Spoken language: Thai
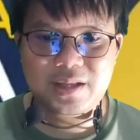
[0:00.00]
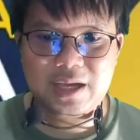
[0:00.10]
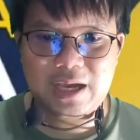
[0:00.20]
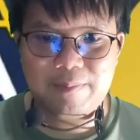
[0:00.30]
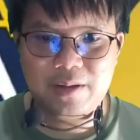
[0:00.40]

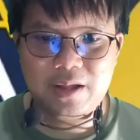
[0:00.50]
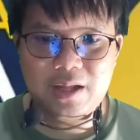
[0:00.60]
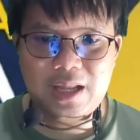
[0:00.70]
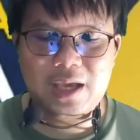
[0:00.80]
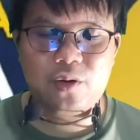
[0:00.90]
นะครับ
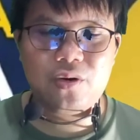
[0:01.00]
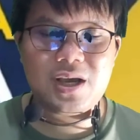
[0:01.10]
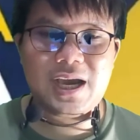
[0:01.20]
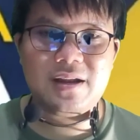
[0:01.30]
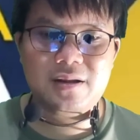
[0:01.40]
และโครง
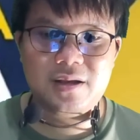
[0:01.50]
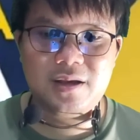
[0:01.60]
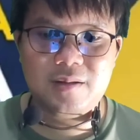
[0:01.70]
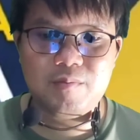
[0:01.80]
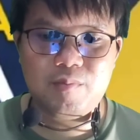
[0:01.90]
การ
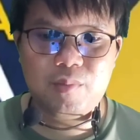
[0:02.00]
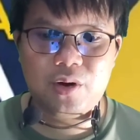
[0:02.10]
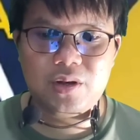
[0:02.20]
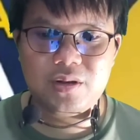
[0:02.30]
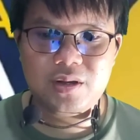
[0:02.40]
อื่นๆบ
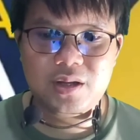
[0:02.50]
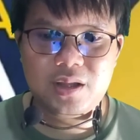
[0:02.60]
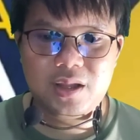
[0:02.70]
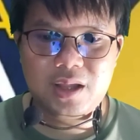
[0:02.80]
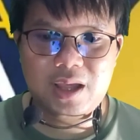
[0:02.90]
น
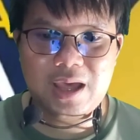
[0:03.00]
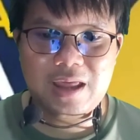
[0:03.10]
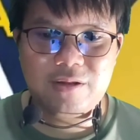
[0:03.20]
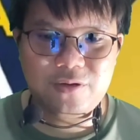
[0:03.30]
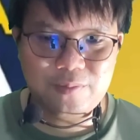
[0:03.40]

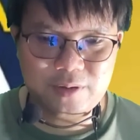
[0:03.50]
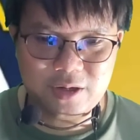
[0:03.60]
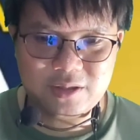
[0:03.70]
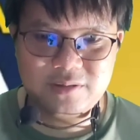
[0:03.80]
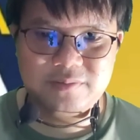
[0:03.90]

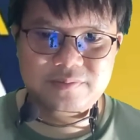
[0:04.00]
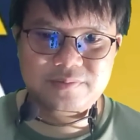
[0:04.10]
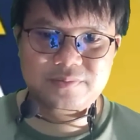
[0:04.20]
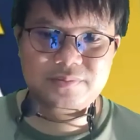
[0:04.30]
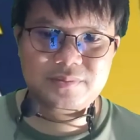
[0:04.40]
Astroplot
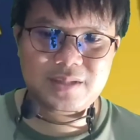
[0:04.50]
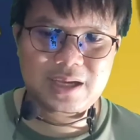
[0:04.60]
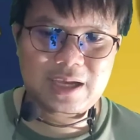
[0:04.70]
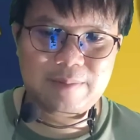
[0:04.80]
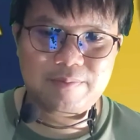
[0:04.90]

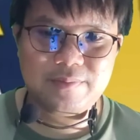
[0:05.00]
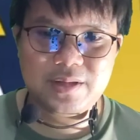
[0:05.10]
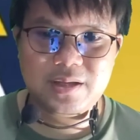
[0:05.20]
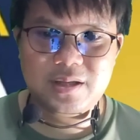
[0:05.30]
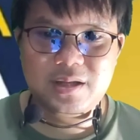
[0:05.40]
นะครับ
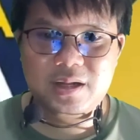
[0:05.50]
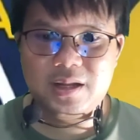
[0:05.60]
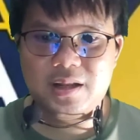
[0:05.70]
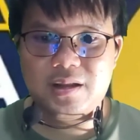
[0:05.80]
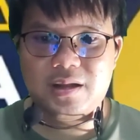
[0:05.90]

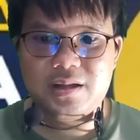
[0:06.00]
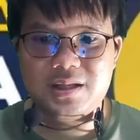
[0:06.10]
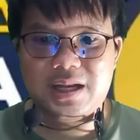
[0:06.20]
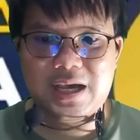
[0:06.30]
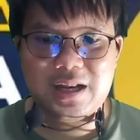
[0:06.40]

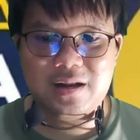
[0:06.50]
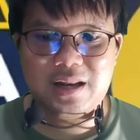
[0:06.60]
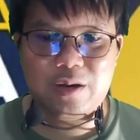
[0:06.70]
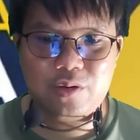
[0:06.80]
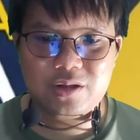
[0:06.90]
ฉะนั้น
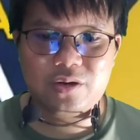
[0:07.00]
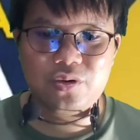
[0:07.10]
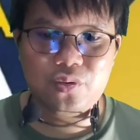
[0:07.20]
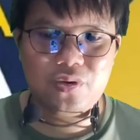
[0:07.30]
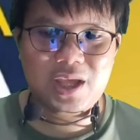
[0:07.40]
เราก็ต้อง
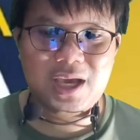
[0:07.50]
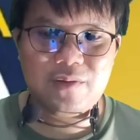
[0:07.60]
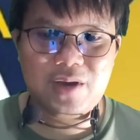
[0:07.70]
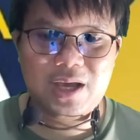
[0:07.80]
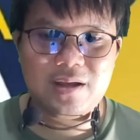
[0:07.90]
ดูด้วยกั
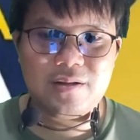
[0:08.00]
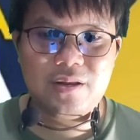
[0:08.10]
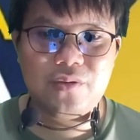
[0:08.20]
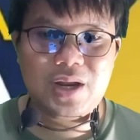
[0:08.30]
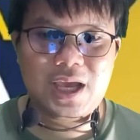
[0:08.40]
นว่า
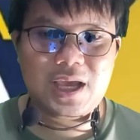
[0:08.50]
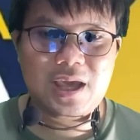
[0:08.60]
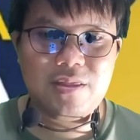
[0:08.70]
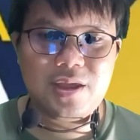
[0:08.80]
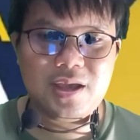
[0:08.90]
Luna
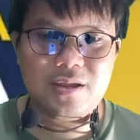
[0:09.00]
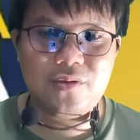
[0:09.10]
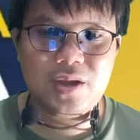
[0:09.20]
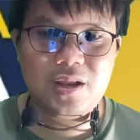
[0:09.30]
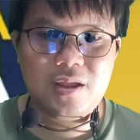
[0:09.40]
Classic กับ
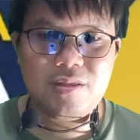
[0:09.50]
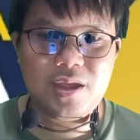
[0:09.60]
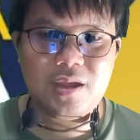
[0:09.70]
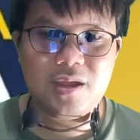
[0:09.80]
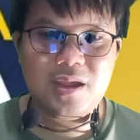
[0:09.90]
USTC
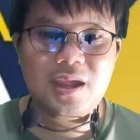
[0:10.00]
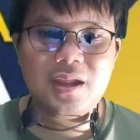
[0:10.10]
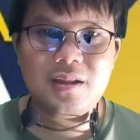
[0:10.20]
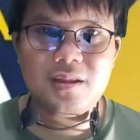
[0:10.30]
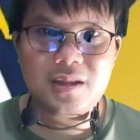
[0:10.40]

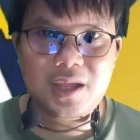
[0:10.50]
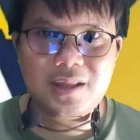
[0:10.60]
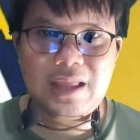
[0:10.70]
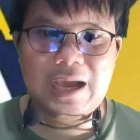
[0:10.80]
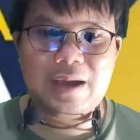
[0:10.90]
ทิศ
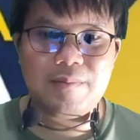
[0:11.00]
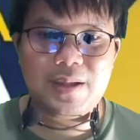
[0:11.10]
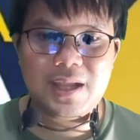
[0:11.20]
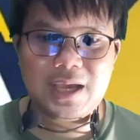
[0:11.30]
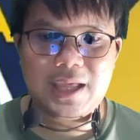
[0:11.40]
ทาง
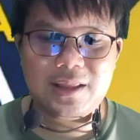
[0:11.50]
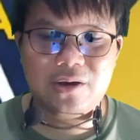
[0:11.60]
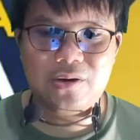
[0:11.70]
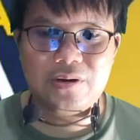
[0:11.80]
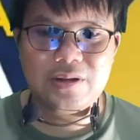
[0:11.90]
เป็นยังไง
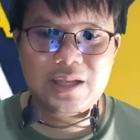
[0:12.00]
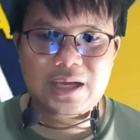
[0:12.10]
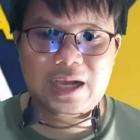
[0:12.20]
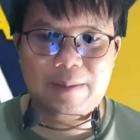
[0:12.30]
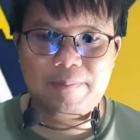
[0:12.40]
ต่อ
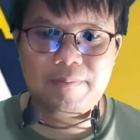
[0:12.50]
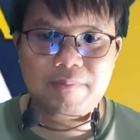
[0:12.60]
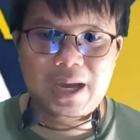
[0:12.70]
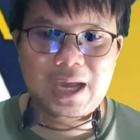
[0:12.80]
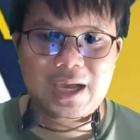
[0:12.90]
นะครับ
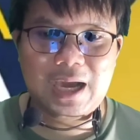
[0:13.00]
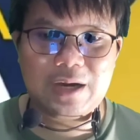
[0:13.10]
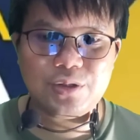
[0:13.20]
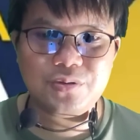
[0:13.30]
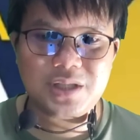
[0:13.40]
มา
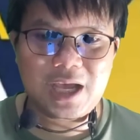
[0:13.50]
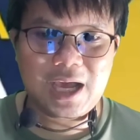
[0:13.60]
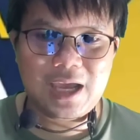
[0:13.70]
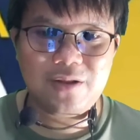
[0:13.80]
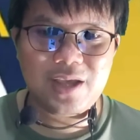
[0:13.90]
ข่าวสุด
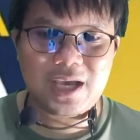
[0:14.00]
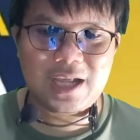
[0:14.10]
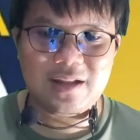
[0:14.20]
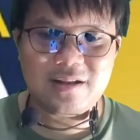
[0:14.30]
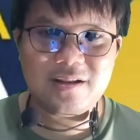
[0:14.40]
ท้ายด้วย
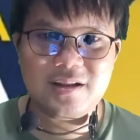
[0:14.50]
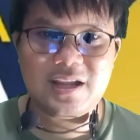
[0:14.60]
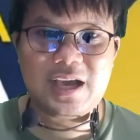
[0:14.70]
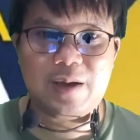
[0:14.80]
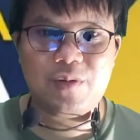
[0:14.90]
กัน
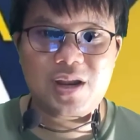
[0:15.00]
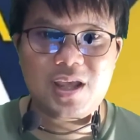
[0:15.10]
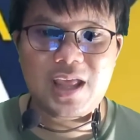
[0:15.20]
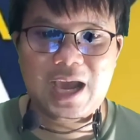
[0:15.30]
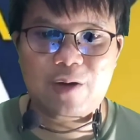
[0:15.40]
นะครับวัน
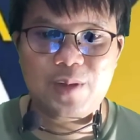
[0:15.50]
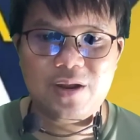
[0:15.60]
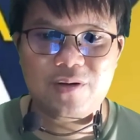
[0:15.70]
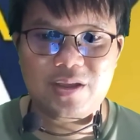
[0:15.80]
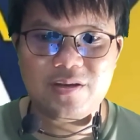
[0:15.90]
นี้ยาวไป
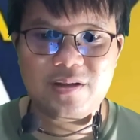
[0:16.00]
หน่อย